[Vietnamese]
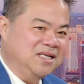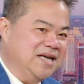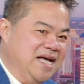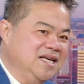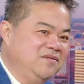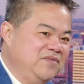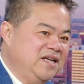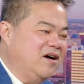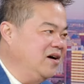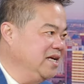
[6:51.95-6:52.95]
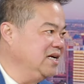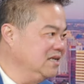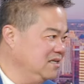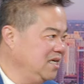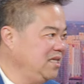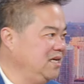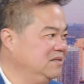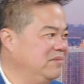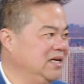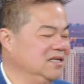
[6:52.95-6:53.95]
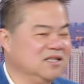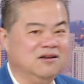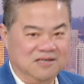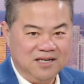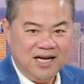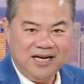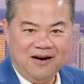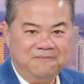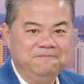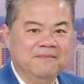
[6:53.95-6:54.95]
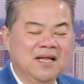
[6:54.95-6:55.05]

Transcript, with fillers: để nhân viên họ nhận được cái tiền mà được thưởng đó hay không.